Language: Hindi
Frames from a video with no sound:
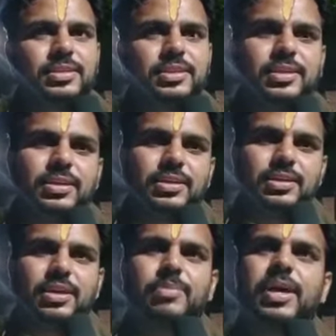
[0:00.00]
ये
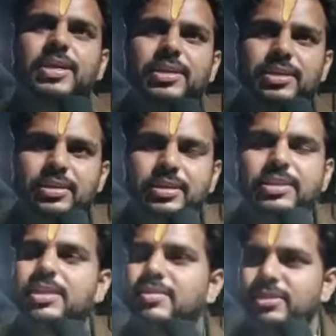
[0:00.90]
हमारे
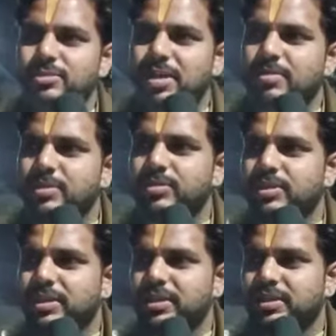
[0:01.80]
हित हरिवंश महाप्रभु
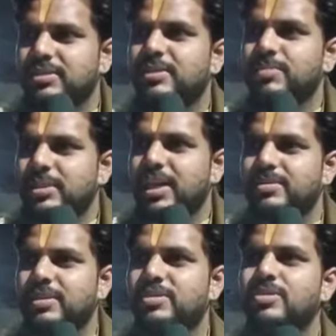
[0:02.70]
की संप्रदाय
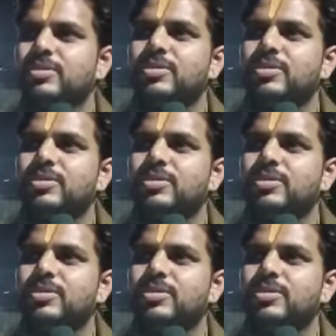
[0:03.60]
में तो